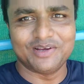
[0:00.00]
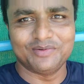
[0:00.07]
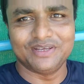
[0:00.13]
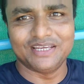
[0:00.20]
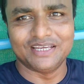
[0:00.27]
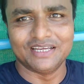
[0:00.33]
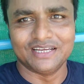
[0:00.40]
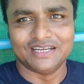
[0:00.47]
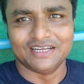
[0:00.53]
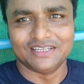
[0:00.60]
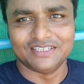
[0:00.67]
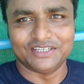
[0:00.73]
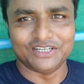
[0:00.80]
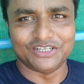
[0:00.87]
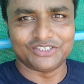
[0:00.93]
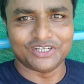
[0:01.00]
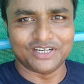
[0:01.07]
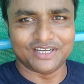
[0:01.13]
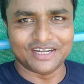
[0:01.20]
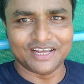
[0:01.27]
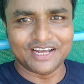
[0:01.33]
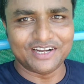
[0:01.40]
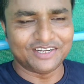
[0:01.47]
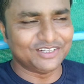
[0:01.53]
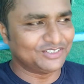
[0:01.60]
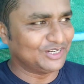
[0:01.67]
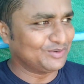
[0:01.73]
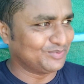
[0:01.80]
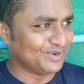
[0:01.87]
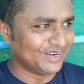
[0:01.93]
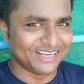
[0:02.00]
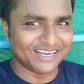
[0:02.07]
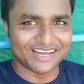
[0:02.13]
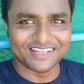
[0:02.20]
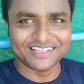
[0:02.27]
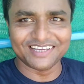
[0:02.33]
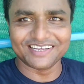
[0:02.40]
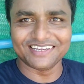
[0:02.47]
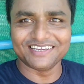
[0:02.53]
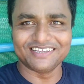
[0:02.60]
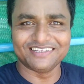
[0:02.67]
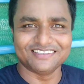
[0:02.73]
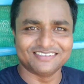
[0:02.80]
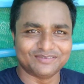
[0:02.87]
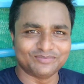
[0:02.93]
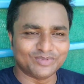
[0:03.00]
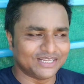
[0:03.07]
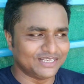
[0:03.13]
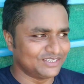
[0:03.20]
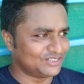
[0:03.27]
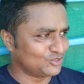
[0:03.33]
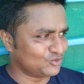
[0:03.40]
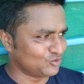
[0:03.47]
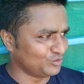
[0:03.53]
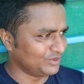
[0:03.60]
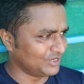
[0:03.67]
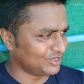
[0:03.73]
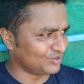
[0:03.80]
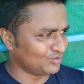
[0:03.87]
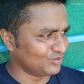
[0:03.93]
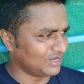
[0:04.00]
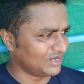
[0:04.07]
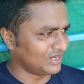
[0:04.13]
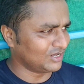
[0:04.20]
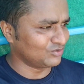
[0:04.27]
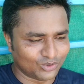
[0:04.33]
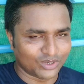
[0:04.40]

अभी ये टी शर्ट नया टी शर्ट पहन के आया था कि मैंने इसे स्विमिंग करूँगा